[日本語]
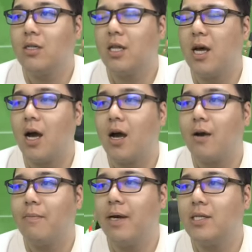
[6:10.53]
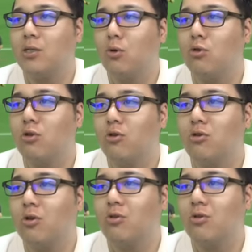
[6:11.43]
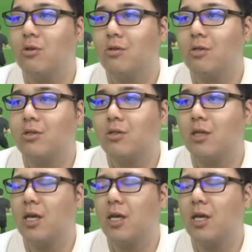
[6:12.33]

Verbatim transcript: ただ、前にトントントントンっ